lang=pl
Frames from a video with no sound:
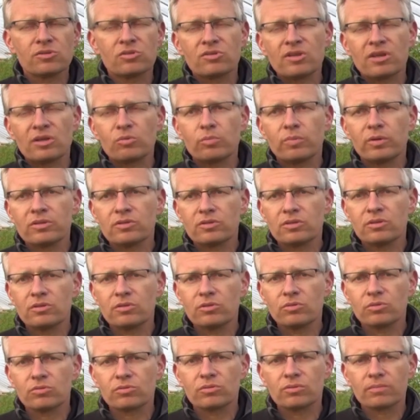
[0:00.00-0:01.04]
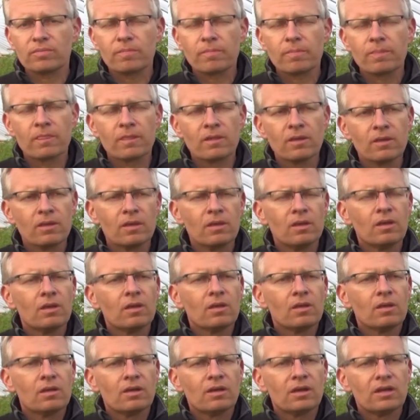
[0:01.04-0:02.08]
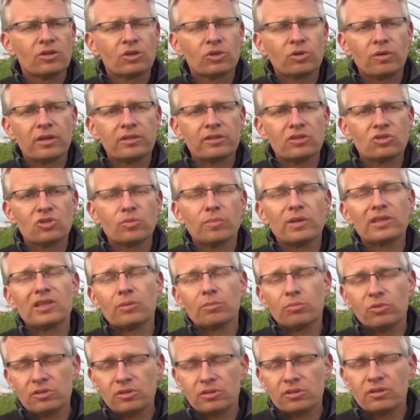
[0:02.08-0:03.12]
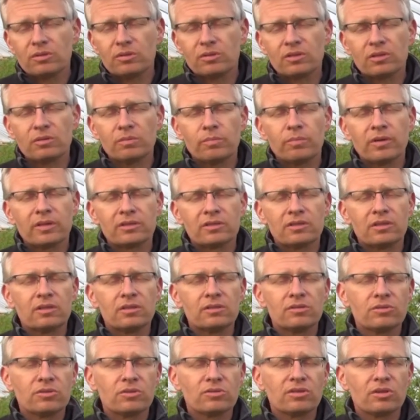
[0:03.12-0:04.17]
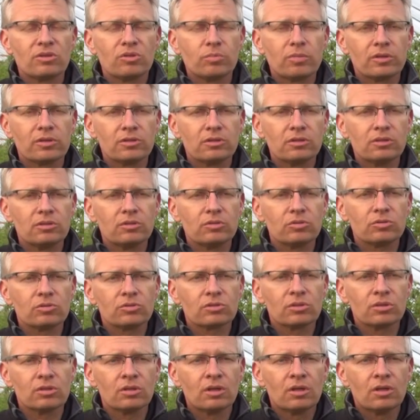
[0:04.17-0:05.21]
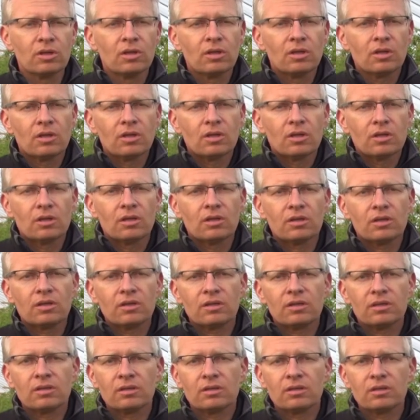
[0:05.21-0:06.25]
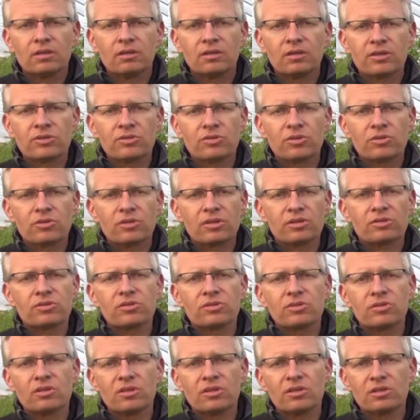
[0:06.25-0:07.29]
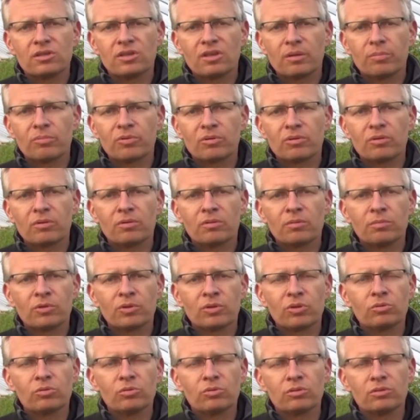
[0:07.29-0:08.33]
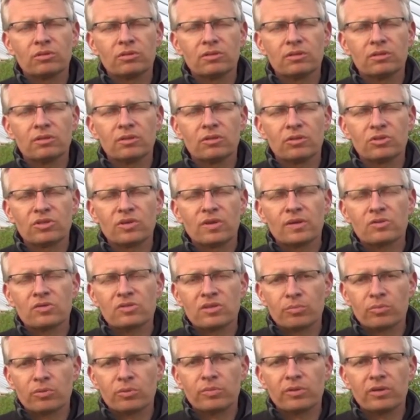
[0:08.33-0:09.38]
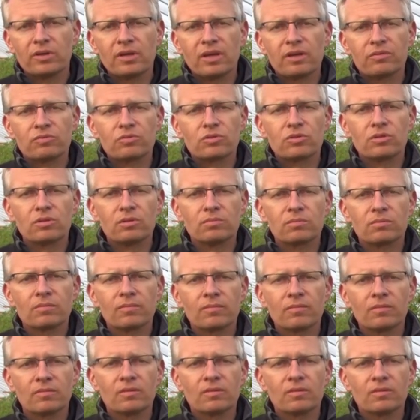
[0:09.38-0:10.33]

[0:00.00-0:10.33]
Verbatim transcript: z rodzaju Bacillus, a dokładnie to metabolity bakterii z rodzaju Bacillus. Y, jest to też stricte produkt y, o działaniu zapobiegawczym,